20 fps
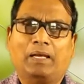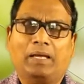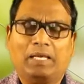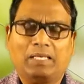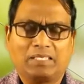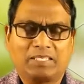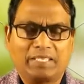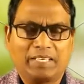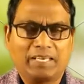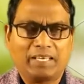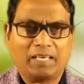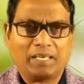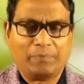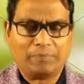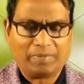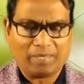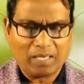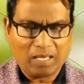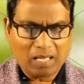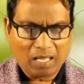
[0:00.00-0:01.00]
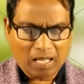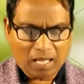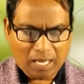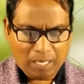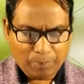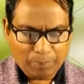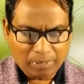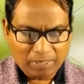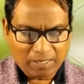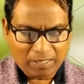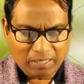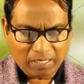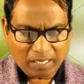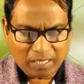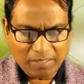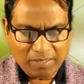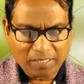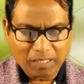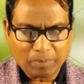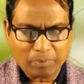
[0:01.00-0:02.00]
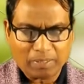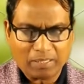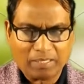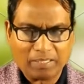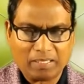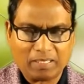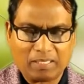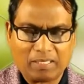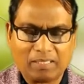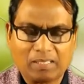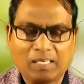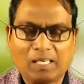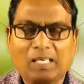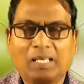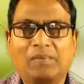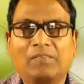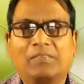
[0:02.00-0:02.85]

ஏசையா ஐம்பத்தி ஐந்தாம் அதிகாரத்தில்